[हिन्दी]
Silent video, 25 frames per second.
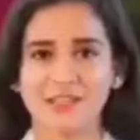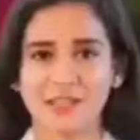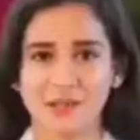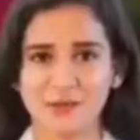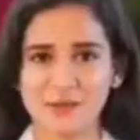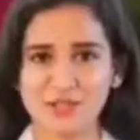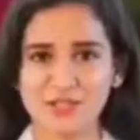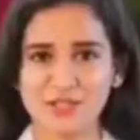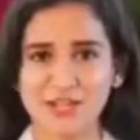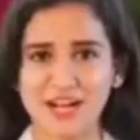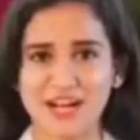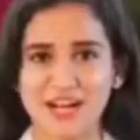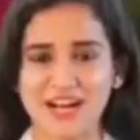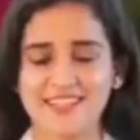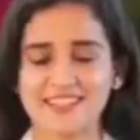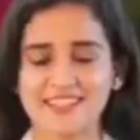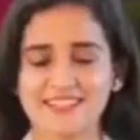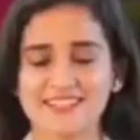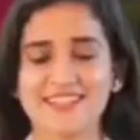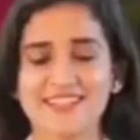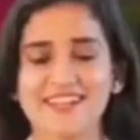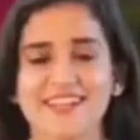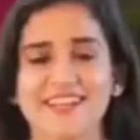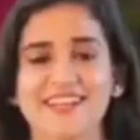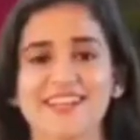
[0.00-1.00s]

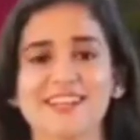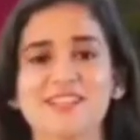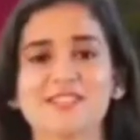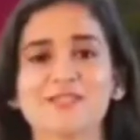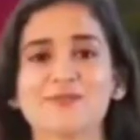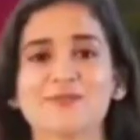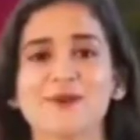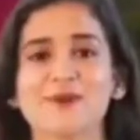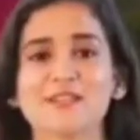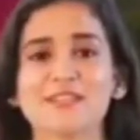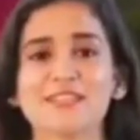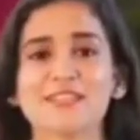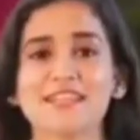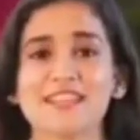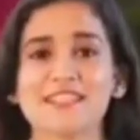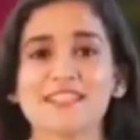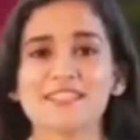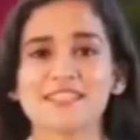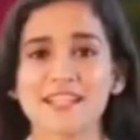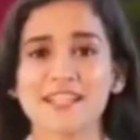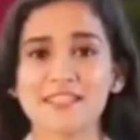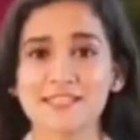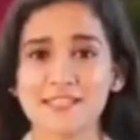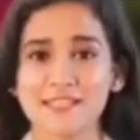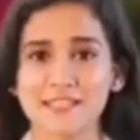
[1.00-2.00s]
नमस्कार आप देख रहे
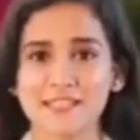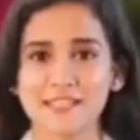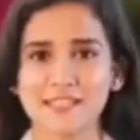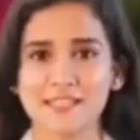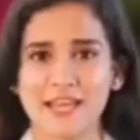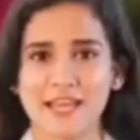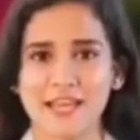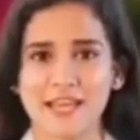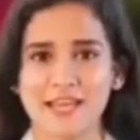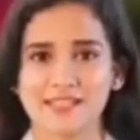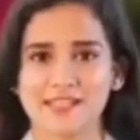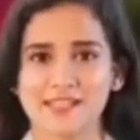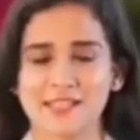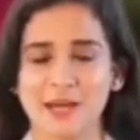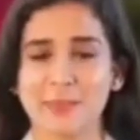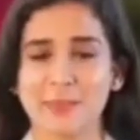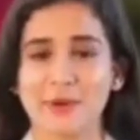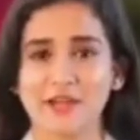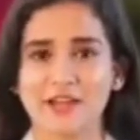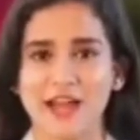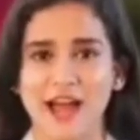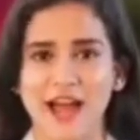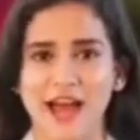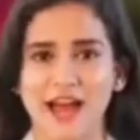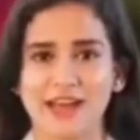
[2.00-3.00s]
हैं आवाज
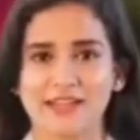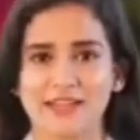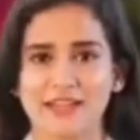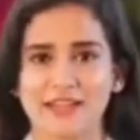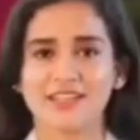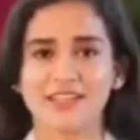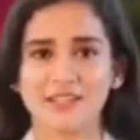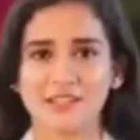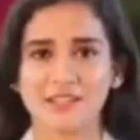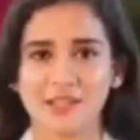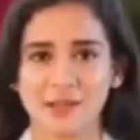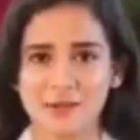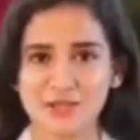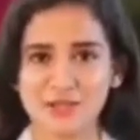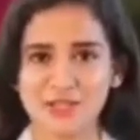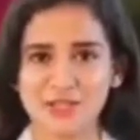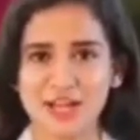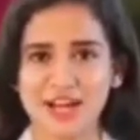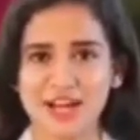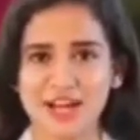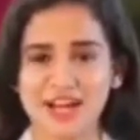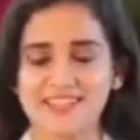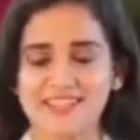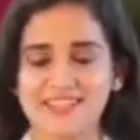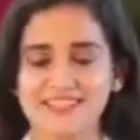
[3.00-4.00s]
न्यूज राजस्थान और मैं
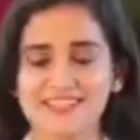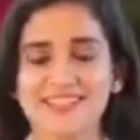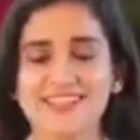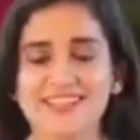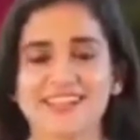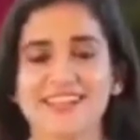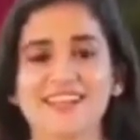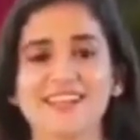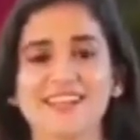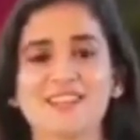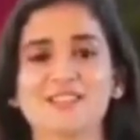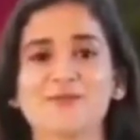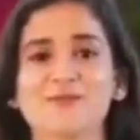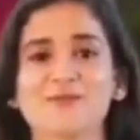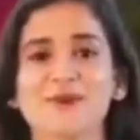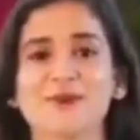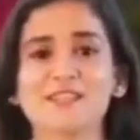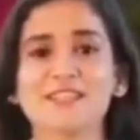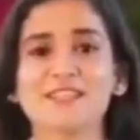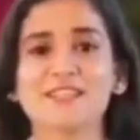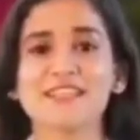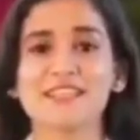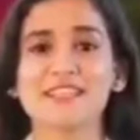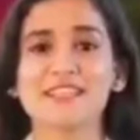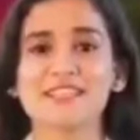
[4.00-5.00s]
हूं आपके साथ
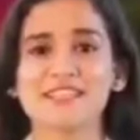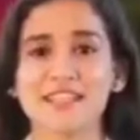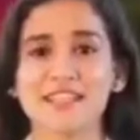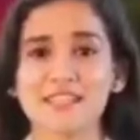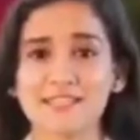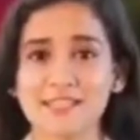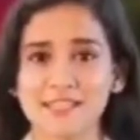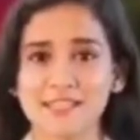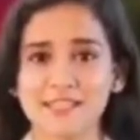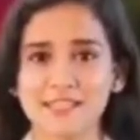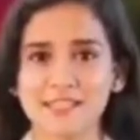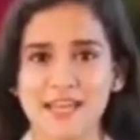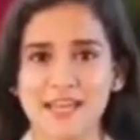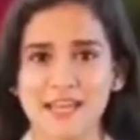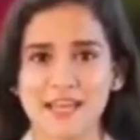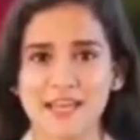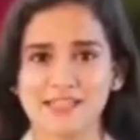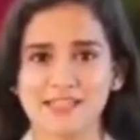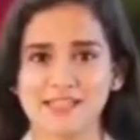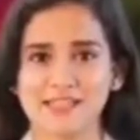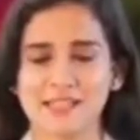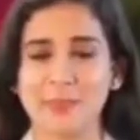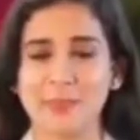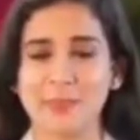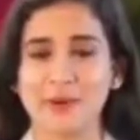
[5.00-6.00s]
सलोनी चलिए रुक
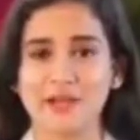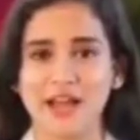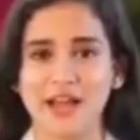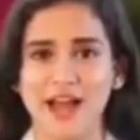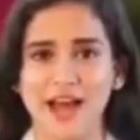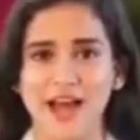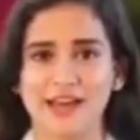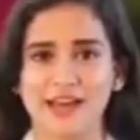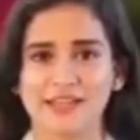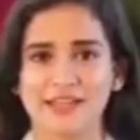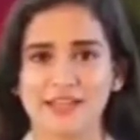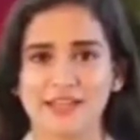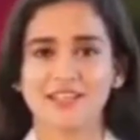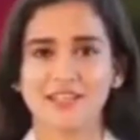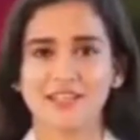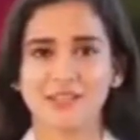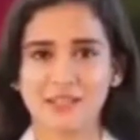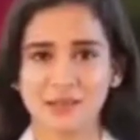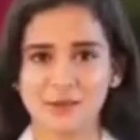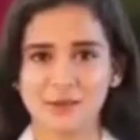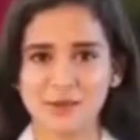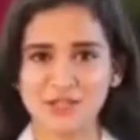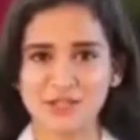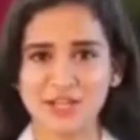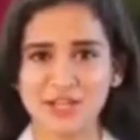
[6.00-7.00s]
करते हैं समाचार
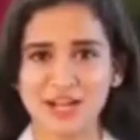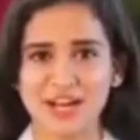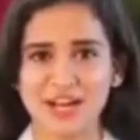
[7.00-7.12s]
की ओर